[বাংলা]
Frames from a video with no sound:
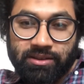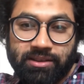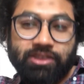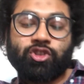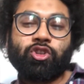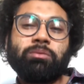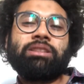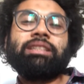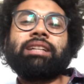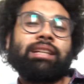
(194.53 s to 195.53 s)
নিত্য
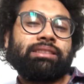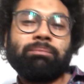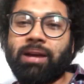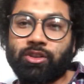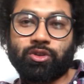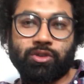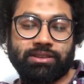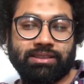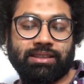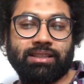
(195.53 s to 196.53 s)
নৈমিত্তিক কাজে ব্যাহত
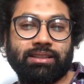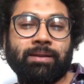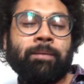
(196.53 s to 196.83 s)
হয়েছে তাদের